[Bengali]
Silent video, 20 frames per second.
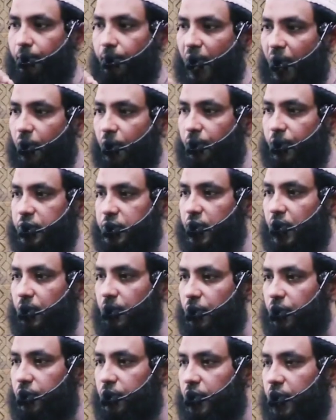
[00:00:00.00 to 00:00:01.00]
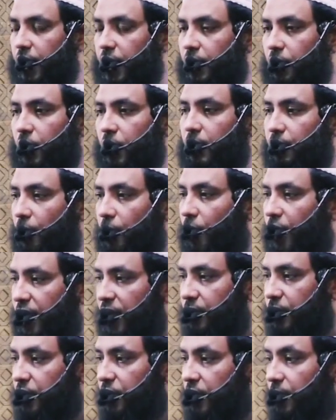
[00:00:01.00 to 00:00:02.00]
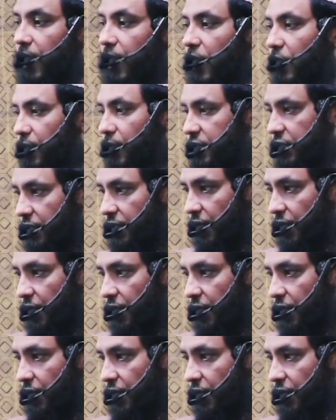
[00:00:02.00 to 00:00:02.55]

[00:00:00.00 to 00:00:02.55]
ভালোবাসার মধ্যে ওই ভয়ের মধ্যে ভালোবাসা